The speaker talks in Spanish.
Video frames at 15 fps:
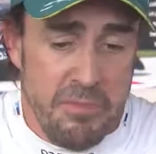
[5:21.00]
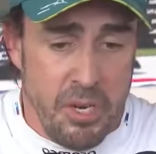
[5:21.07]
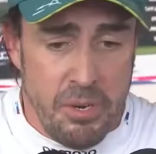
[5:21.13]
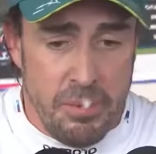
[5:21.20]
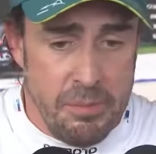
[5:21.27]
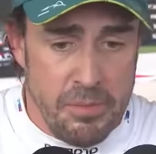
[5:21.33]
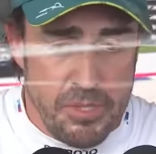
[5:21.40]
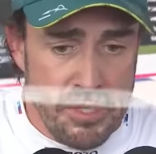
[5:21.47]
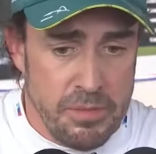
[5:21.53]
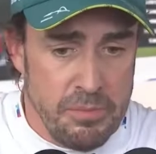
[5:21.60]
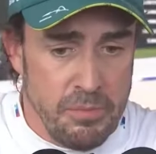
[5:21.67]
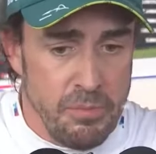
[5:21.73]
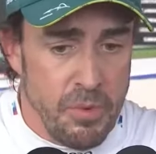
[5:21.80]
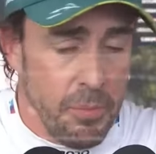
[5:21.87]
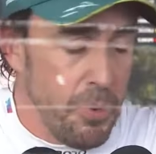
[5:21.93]
Bueno, vamos
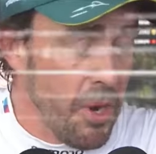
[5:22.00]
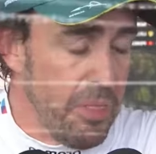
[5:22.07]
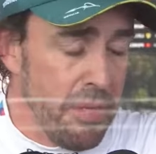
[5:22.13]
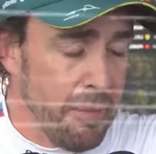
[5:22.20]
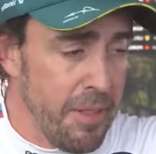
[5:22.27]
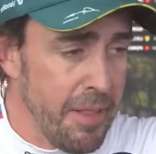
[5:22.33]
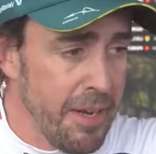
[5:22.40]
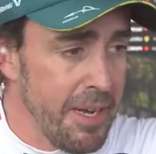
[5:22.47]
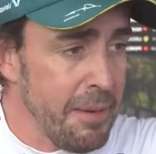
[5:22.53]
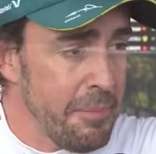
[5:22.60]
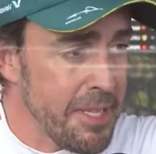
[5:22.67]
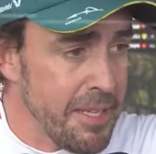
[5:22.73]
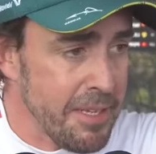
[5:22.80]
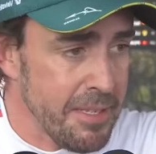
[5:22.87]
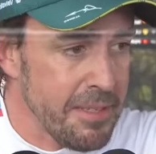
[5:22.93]
muy por encima del
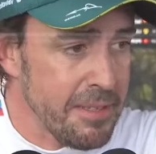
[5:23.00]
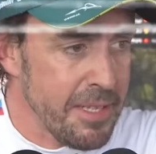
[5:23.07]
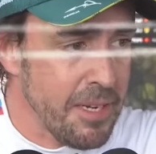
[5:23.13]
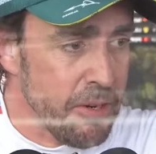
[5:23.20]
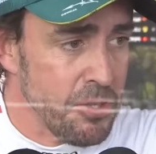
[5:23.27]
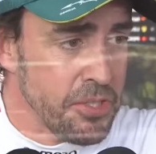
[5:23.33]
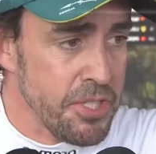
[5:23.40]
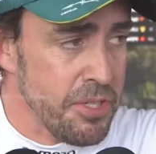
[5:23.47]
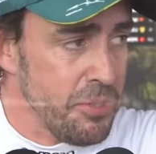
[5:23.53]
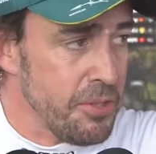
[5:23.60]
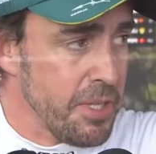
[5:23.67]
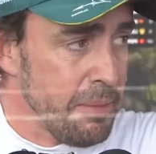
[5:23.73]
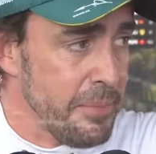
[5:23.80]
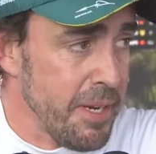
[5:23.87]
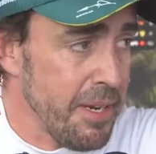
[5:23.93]
límite del coche,
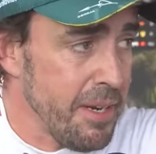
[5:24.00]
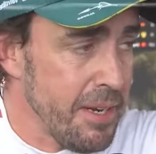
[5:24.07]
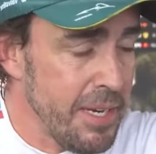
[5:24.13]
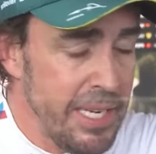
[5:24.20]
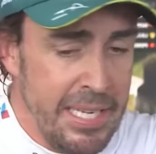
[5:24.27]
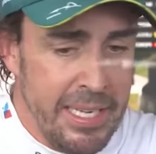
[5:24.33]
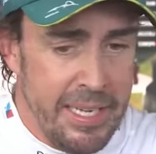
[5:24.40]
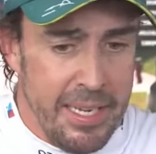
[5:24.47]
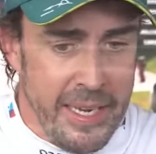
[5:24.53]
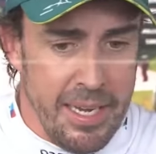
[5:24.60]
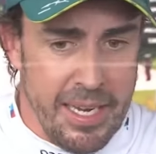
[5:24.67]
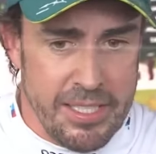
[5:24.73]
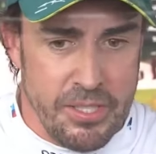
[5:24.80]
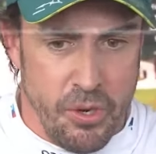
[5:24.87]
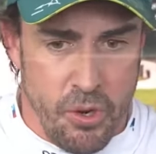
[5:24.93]
¿no? También
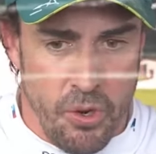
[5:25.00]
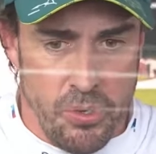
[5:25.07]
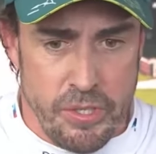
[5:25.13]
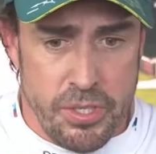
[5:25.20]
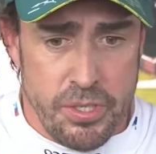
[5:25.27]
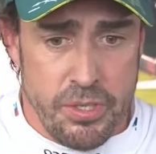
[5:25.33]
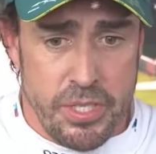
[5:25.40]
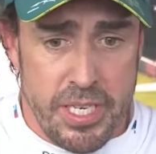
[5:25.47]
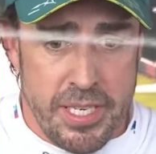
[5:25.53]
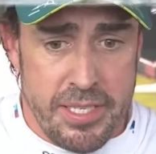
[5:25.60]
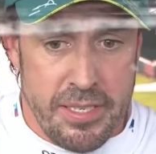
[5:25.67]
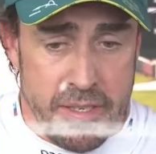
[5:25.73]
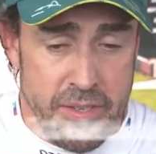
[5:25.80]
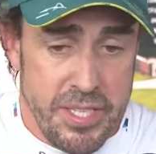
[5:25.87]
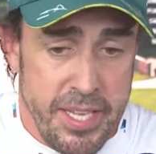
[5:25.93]
en, las cronos nos,
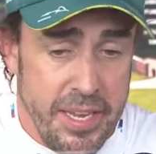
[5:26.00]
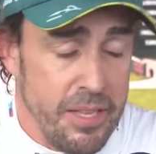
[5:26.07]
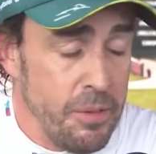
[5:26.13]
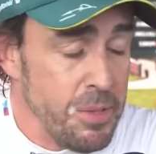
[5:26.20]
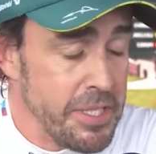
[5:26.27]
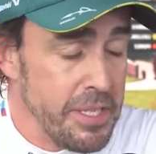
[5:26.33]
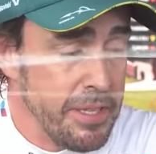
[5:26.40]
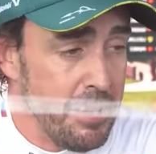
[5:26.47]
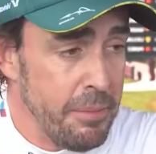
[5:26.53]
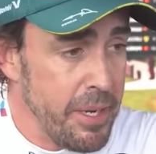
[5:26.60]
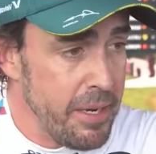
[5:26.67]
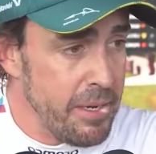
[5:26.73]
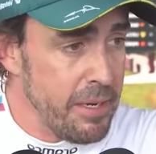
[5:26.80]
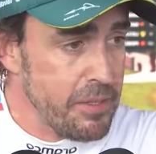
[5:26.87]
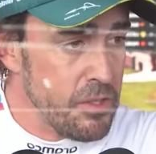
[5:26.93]
está yendo bastante
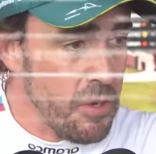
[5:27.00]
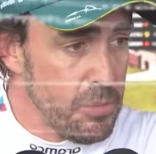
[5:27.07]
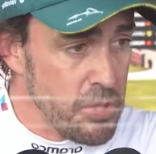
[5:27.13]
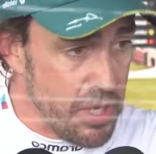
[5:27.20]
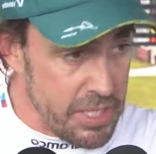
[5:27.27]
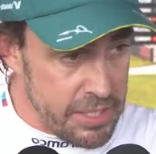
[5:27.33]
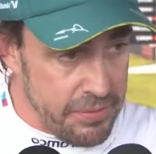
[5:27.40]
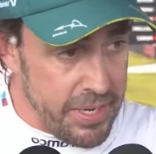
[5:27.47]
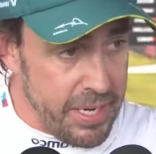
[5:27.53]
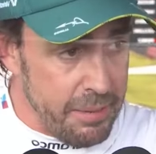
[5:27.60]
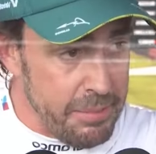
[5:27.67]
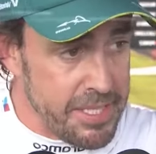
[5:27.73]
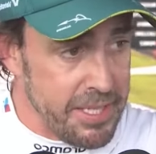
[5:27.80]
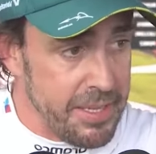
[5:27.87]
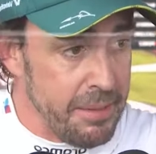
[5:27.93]
bien, solemos
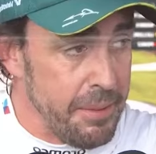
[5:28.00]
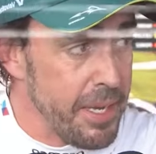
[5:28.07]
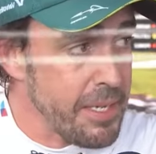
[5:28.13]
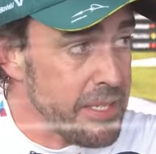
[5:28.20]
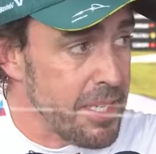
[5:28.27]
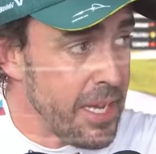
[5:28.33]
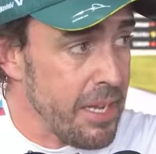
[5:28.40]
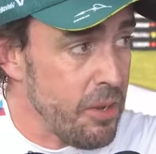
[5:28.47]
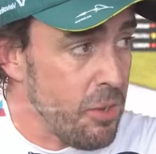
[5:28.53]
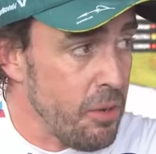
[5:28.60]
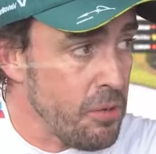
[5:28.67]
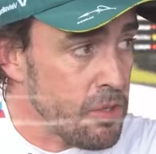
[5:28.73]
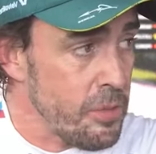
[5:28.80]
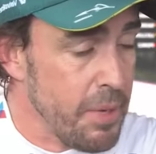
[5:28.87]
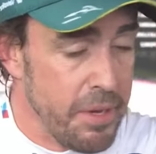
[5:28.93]
clasificar bastante bien este año,
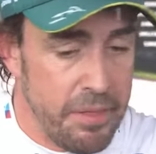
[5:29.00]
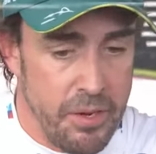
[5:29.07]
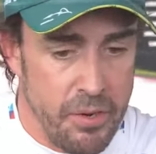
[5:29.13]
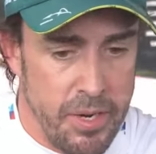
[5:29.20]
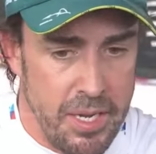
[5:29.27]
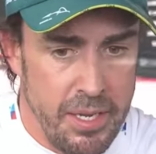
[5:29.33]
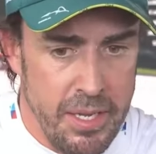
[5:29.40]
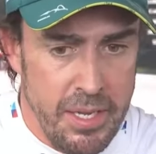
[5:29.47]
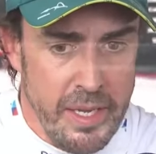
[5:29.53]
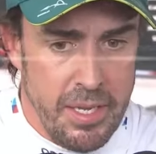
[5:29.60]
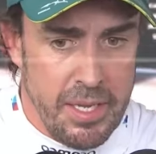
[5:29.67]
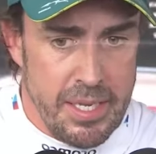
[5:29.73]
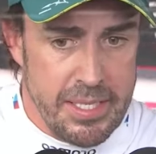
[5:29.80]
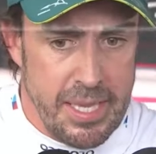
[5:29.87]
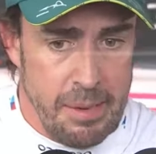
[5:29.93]
incluso en Barcelona
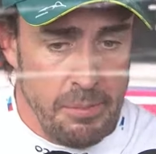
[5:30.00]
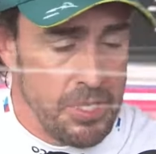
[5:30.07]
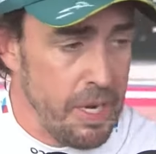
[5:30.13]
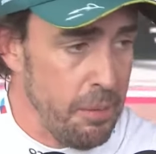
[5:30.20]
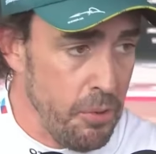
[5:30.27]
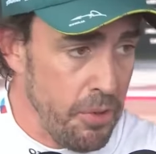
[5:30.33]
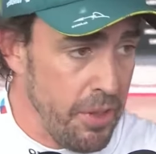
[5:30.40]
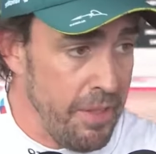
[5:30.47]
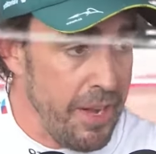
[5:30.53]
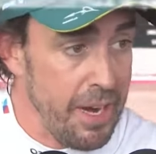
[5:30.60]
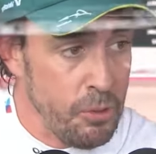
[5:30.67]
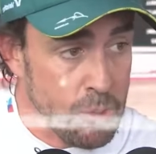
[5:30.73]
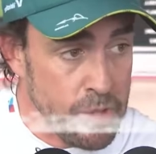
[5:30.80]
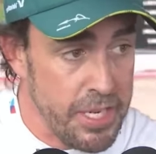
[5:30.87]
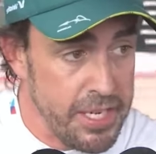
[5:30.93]
estábamos al borde de
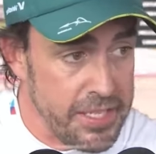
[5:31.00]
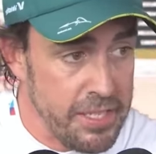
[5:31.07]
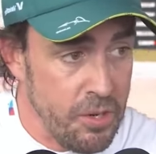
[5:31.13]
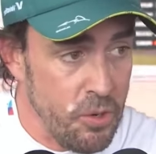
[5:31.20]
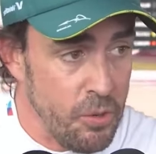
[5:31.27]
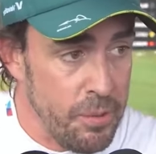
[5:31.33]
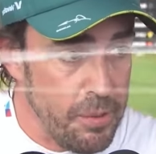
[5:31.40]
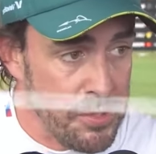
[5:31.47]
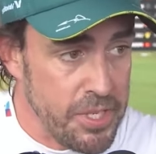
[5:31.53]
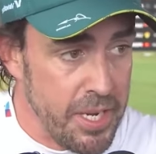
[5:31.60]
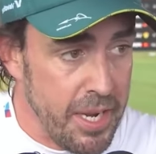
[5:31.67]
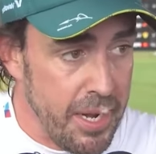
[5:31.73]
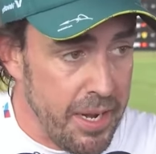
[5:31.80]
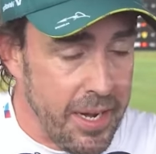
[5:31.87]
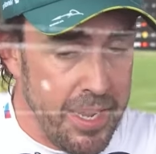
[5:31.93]
la Q3 y luego vimos
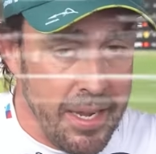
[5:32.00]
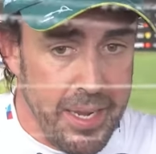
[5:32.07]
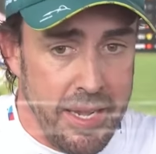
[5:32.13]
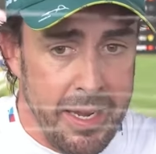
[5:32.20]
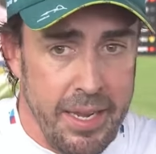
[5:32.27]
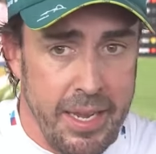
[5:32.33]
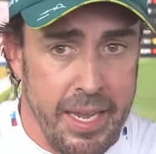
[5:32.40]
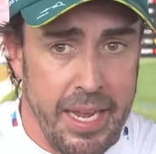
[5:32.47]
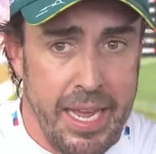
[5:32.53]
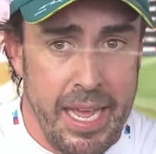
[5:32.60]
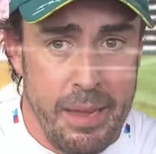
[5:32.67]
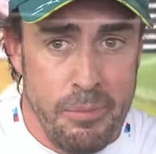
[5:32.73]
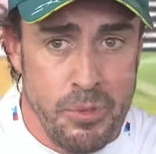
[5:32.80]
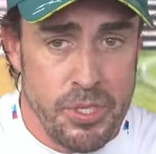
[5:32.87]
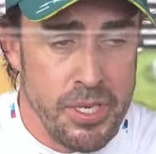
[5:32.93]
en carrera que,
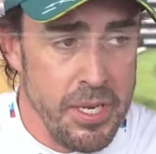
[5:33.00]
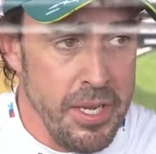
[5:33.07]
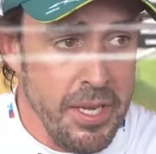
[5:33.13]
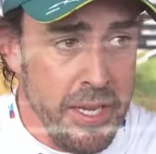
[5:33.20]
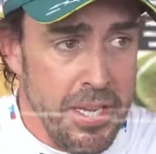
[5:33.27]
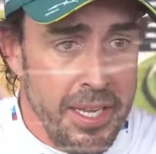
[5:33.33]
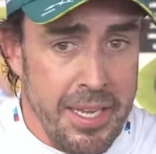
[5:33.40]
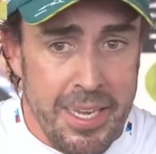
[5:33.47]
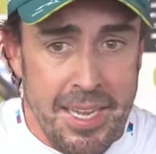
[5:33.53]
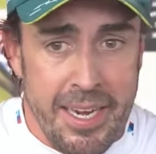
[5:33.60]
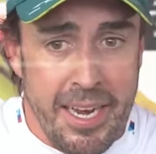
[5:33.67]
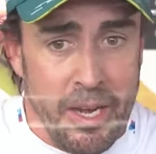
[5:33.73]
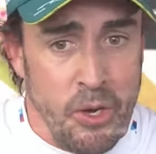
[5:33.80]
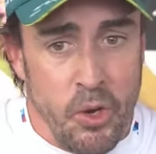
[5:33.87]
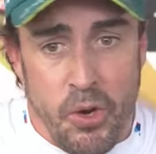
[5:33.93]
caemos y
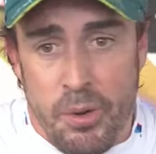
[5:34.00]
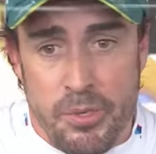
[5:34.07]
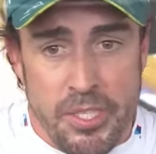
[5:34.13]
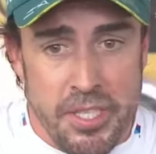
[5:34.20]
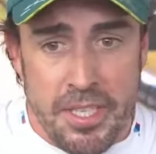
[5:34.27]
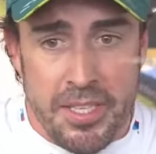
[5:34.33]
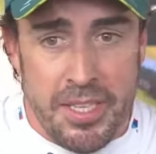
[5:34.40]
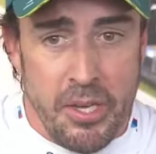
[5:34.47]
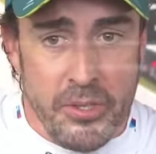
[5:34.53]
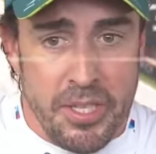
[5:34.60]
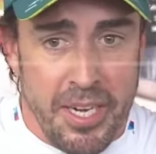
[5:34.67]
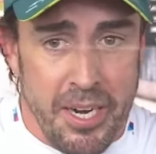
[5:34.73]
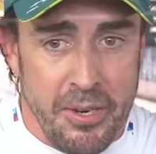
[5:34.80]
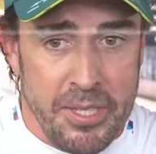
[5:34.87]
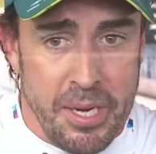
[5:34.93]
en la crono hemos intentado
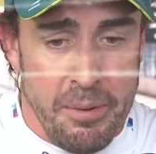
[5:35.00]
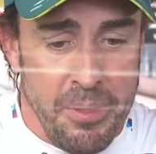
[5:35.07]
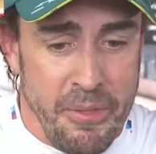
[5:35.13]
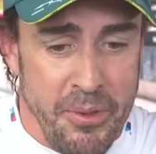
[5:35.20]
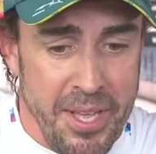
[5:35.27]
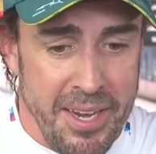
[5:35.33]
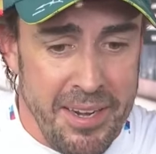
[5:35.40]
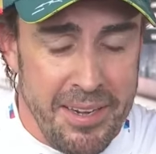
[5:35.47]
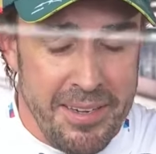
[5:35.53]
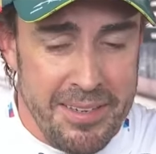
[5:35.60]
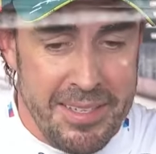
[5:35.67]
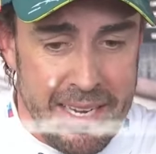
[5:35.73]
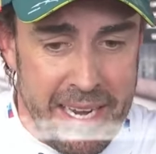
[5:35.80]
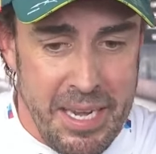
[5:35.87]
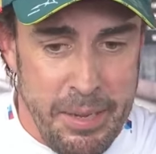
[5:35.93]
tirar otra vez hoy
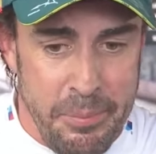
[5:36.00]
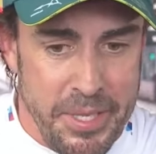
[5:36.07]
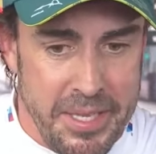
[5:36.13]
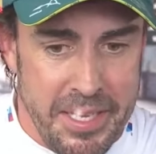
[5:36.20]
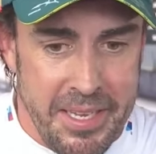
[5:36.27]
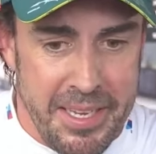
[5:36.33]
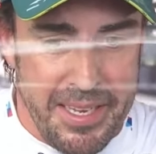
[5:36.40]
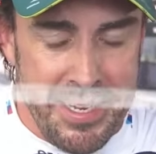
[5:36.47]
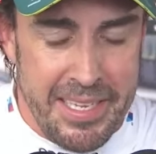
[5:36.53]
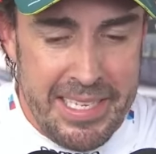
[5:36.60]
al límite